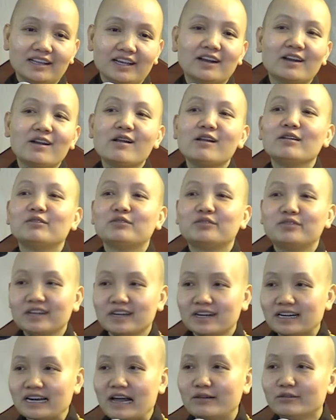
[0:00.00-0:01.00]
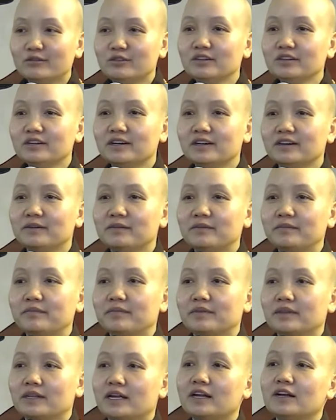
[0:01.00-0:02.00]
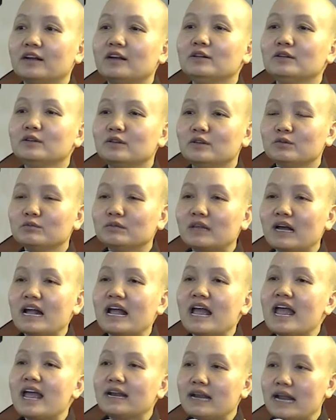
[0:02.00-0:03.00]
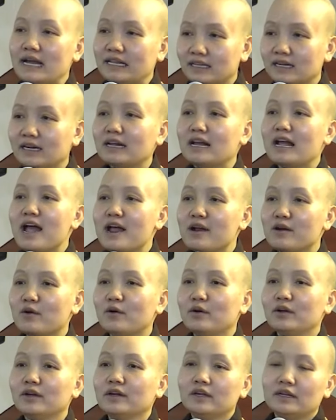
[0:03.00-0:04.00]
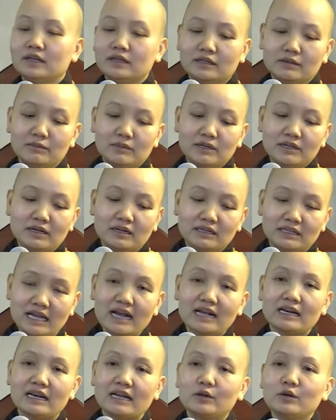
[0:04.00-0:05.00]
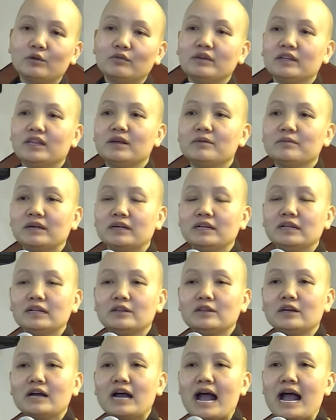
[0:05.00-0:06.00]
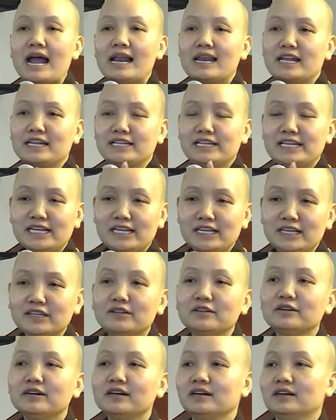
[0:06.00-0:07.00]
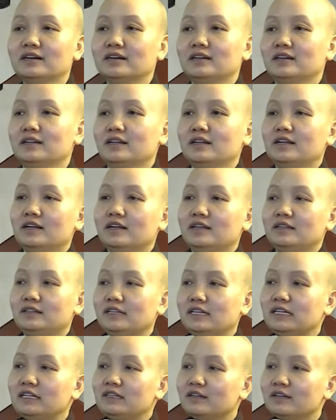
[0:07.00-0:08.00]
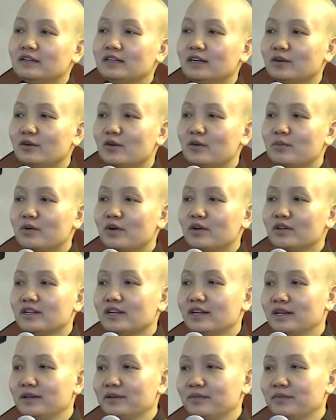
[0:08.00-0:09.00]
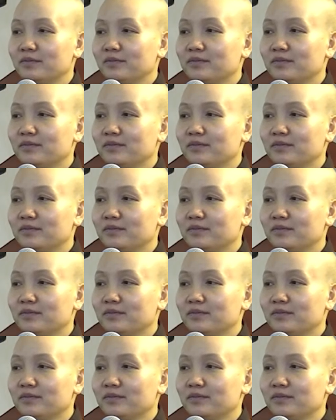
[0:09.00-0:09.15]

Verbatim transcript: Thì cái đó là phiền não chướng. Thì cái đó chúng ta nghe, đã từng nghe rồi. Thì bây giờ nhắc lại quý vị thêm cái điều thứ hai là nhị chướng. Nhị chướng là gồm có gì?